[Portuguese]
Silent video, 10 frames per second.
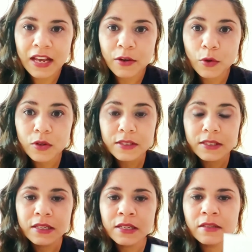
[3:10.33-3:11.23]

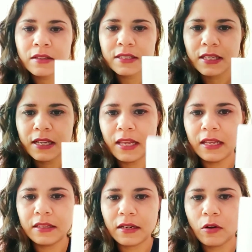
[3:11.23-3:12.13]
engrossando essa
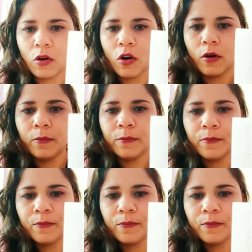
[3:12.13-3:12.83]
letra, ó.